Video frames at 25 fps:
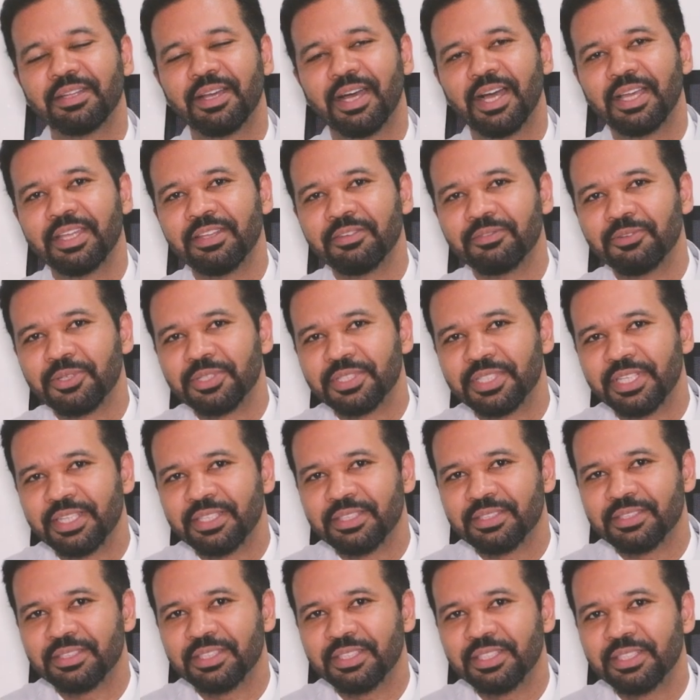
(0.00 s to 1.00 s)
aí você
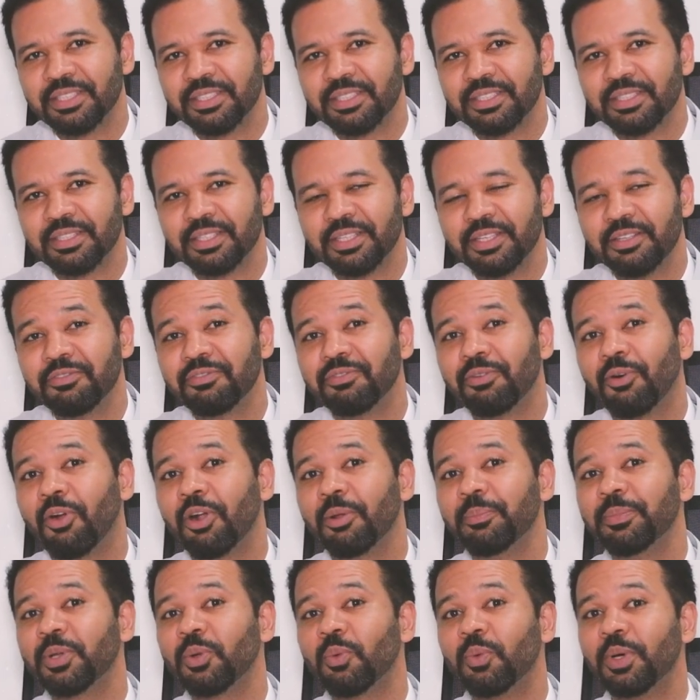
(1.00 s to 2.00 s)
se
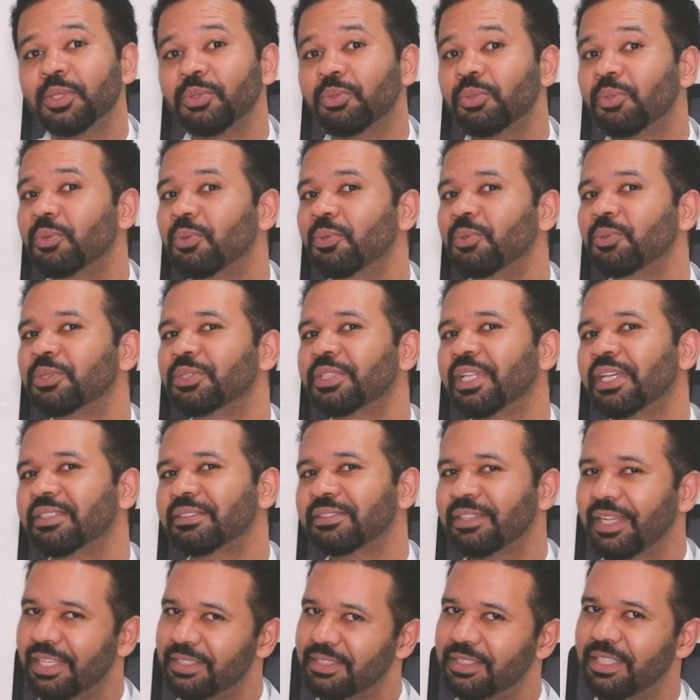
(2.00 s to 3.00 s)
informe quanto custa
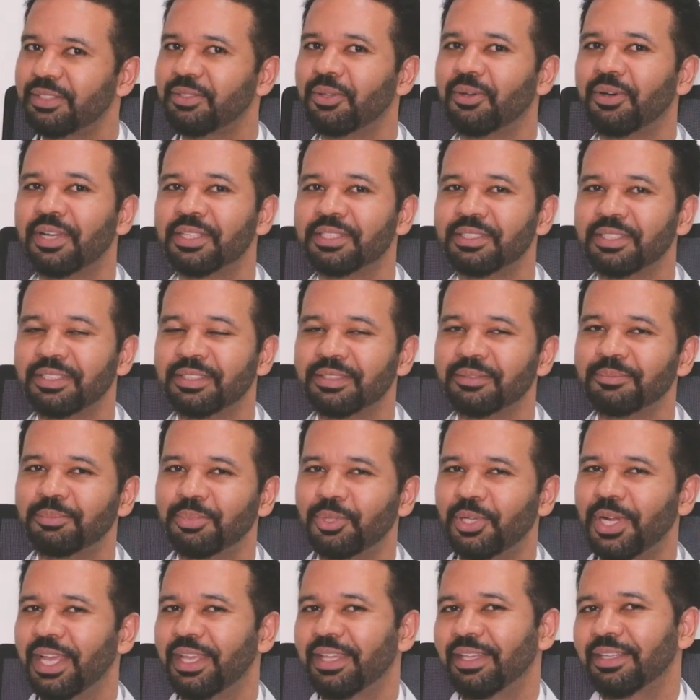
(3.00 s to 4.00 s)
essa dose
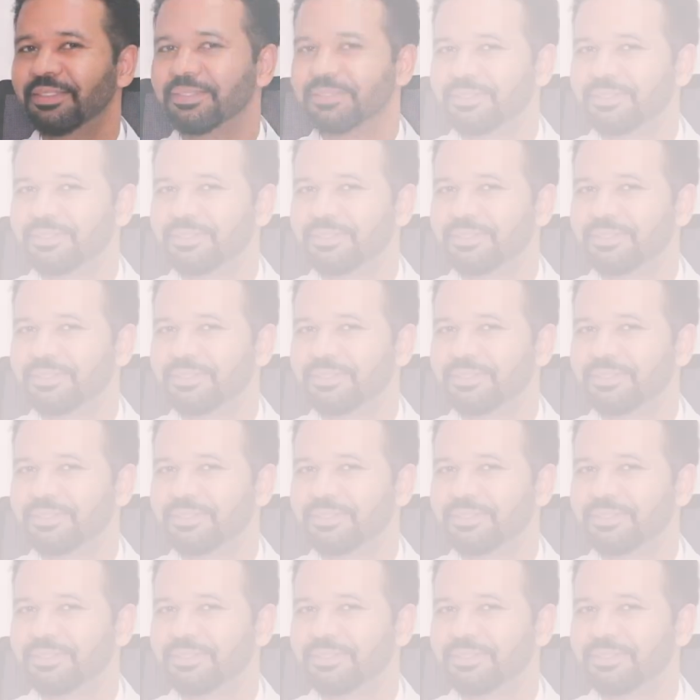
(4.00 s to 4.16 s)
por aí.